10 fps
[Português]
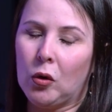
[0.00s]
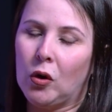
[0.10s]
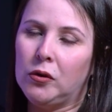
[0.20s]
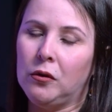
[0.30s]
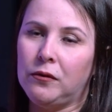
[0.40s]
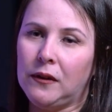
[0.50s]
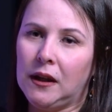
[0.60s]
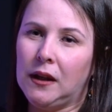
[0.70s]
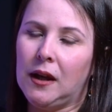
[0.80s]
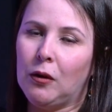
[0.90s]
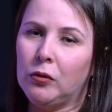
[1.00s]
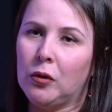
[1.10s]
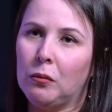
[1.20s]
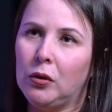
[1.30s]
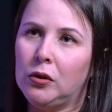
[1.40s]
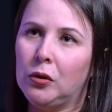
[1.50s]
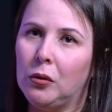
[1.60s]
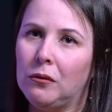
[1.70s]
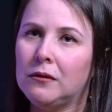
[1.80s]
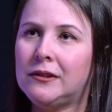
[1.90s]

Quando eu vi, eu sou muito